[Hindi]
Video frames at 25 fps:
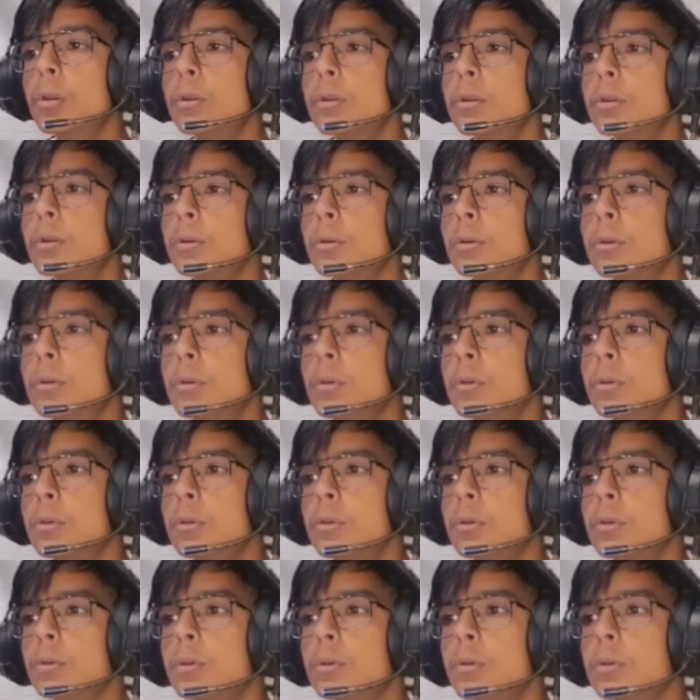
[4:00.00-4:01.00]
मरे मरे
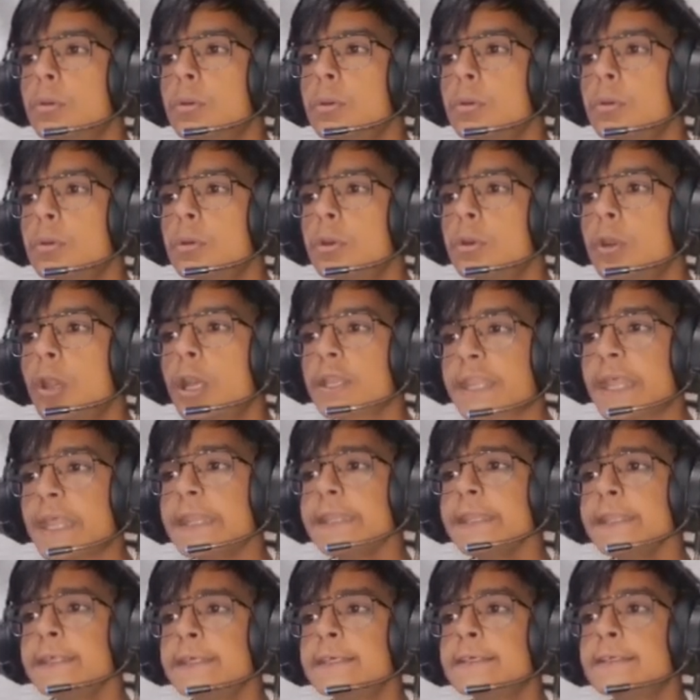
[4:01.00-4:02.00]
मरे मरे मरे
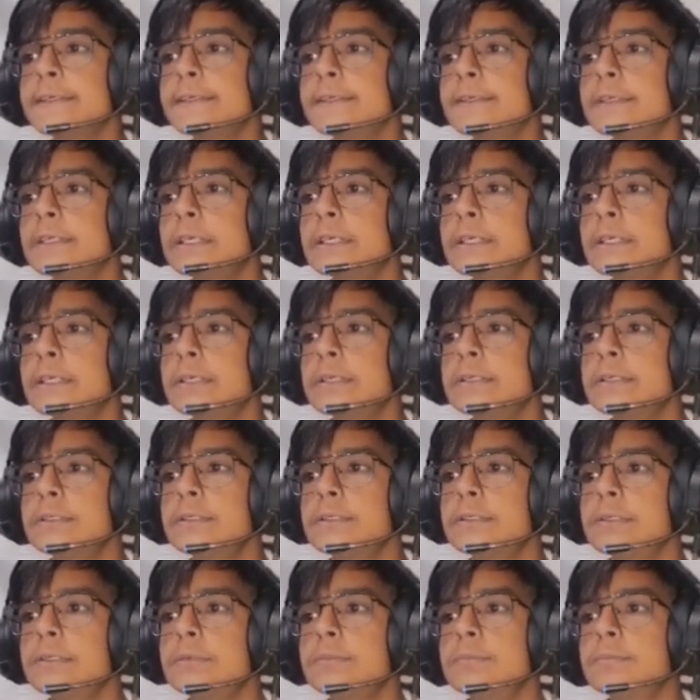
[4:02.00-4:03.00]
रन मरे
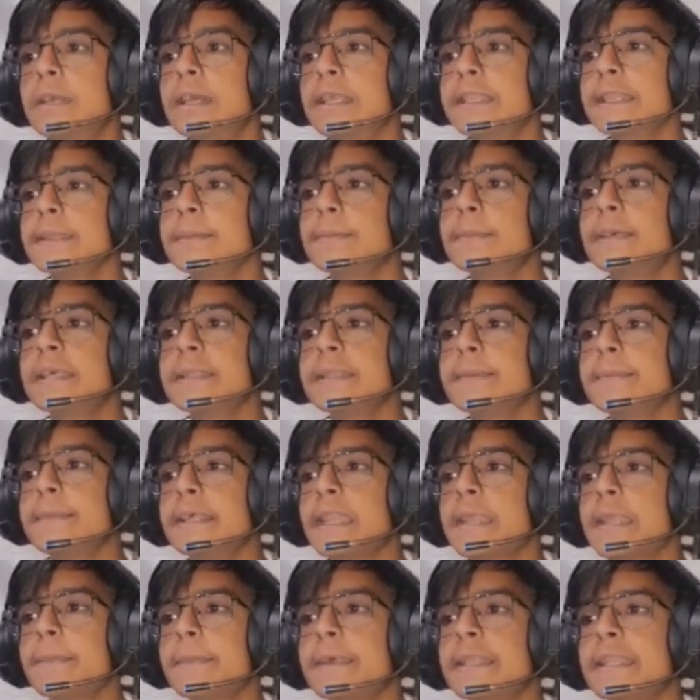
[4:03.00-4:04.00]
अरे मरे
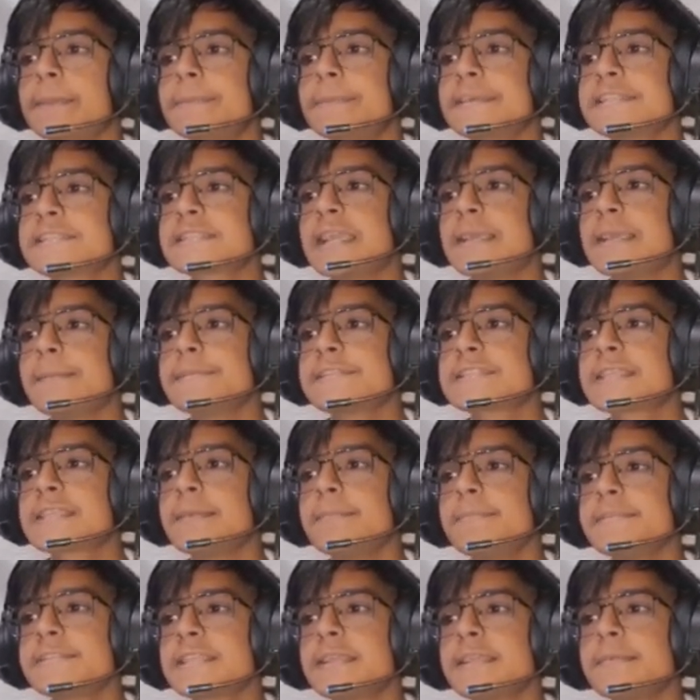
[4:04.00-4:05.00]
मरे मरे बच गए बच गए
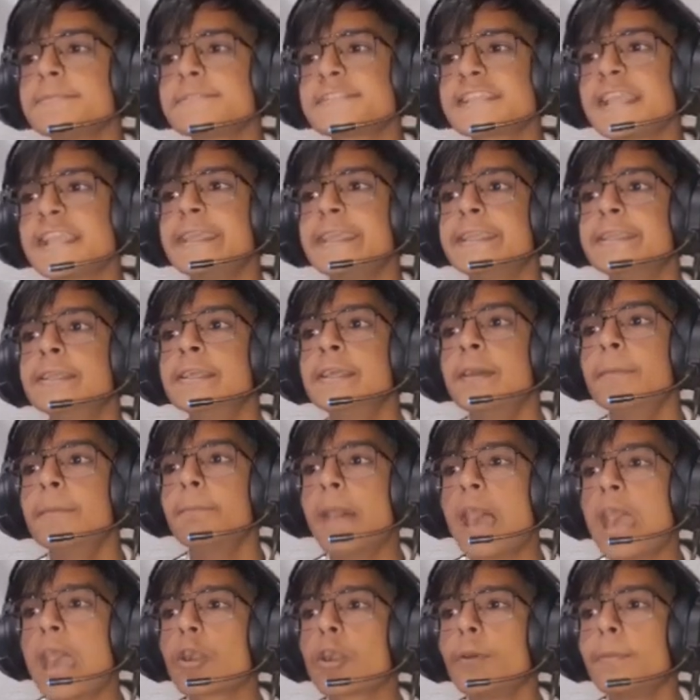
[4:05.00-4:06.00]
बच गए बच गए
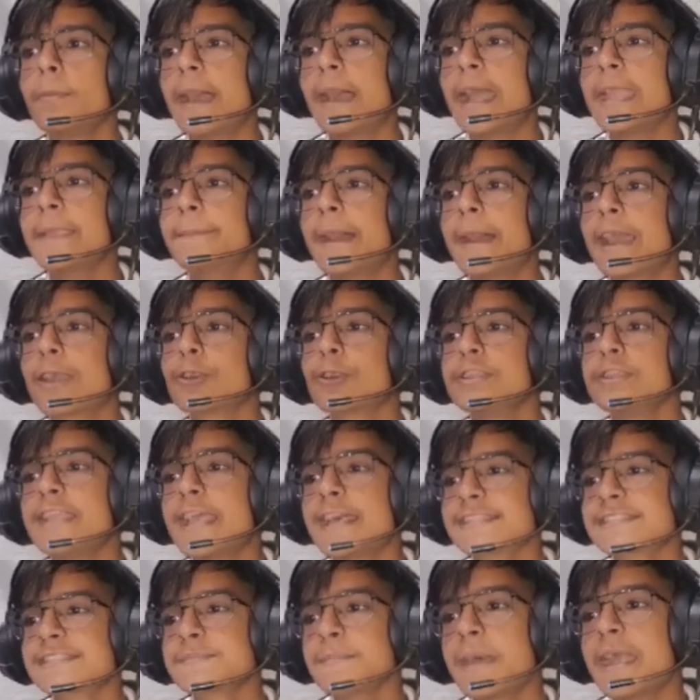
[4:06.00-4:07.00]
भागो भाई भागो
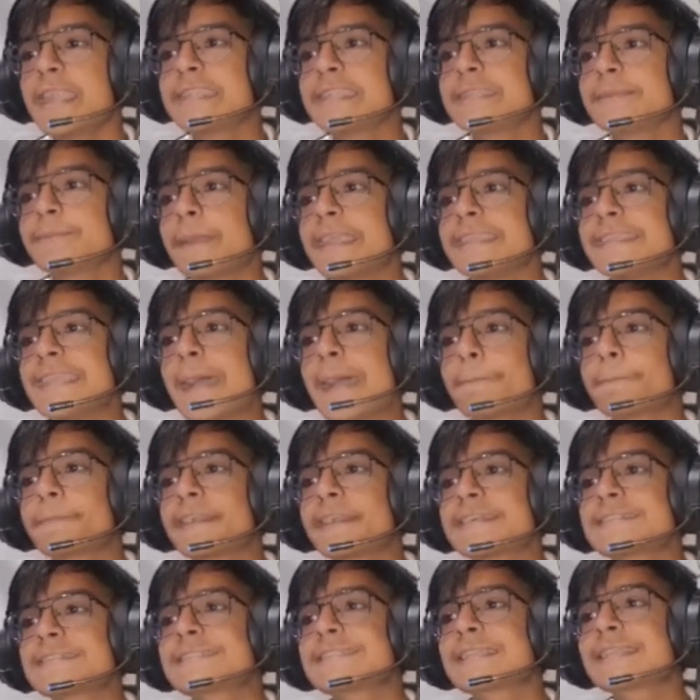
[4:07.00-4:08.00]
यार भाई आप oh
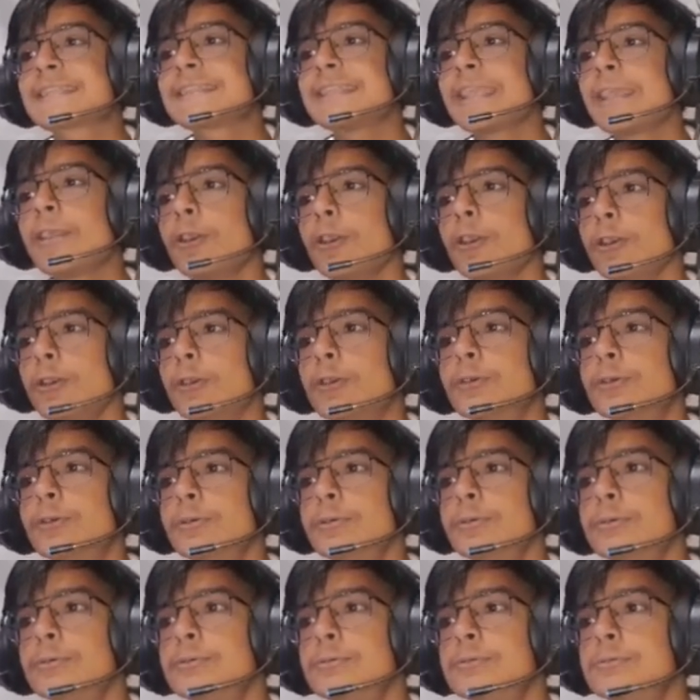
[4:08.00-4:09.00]
कर सकते हो
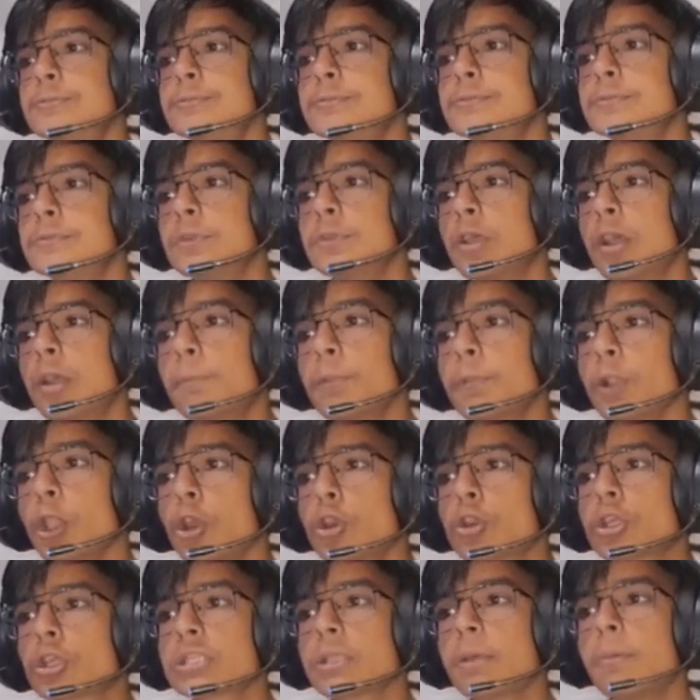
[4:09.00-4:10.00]

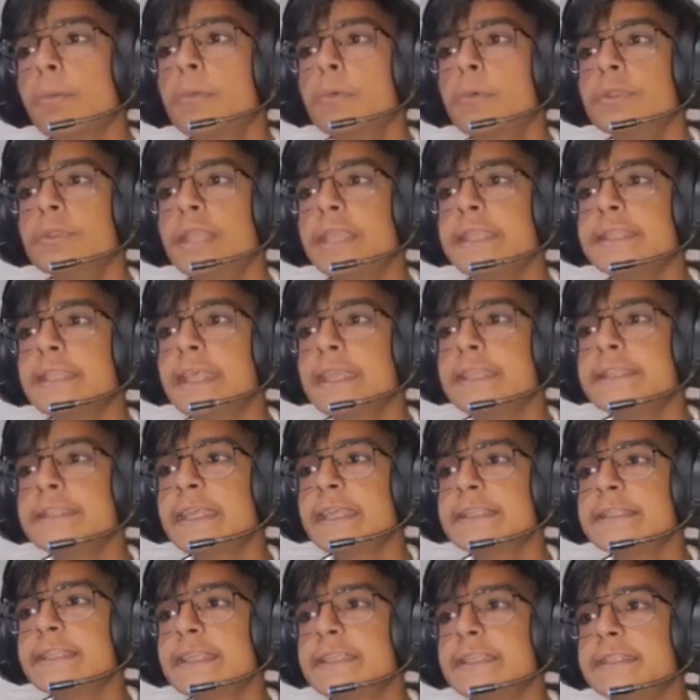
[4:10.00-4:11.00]
ब्लॉक खत्म नहीं नहीं
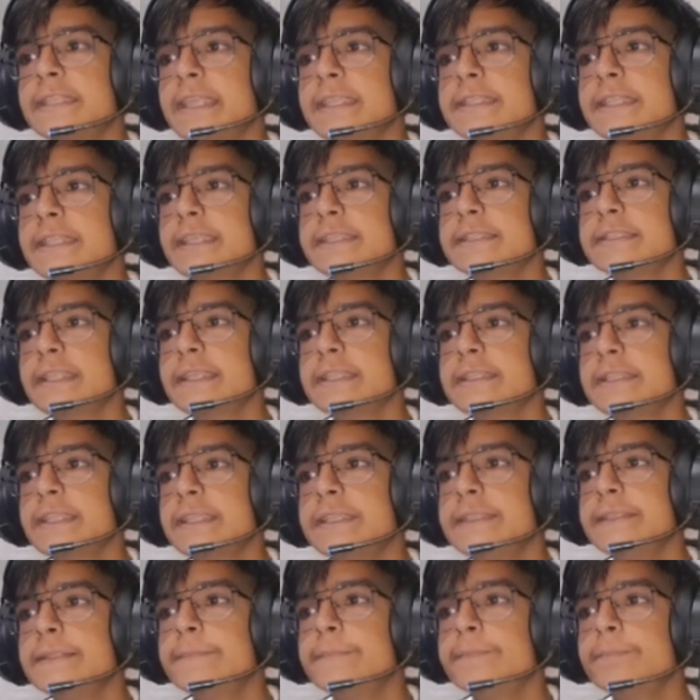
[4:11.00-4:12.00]
नहीं नहीं नहीं
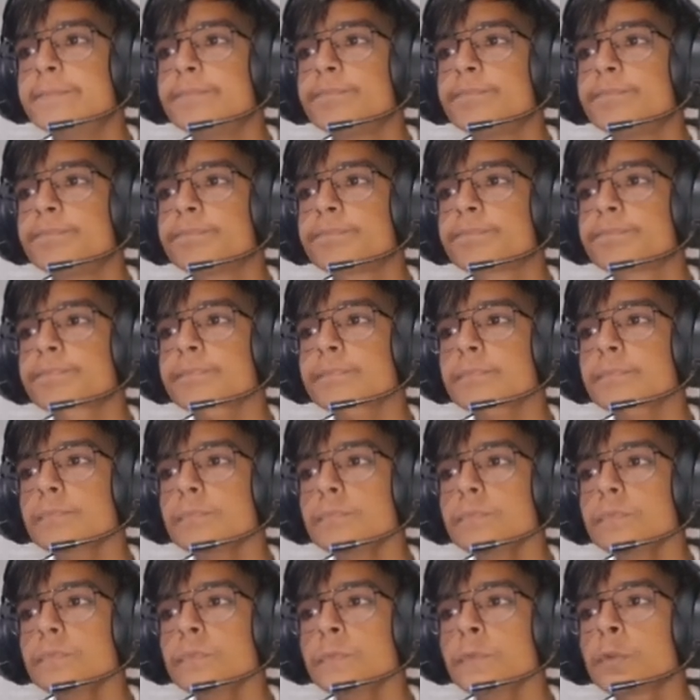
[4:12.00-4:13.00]
नहीं
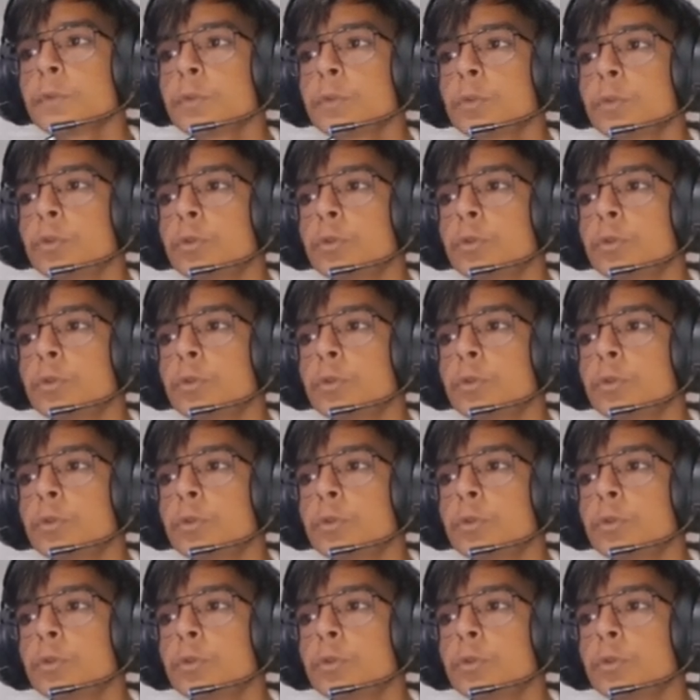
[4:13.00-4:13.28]
ऊपर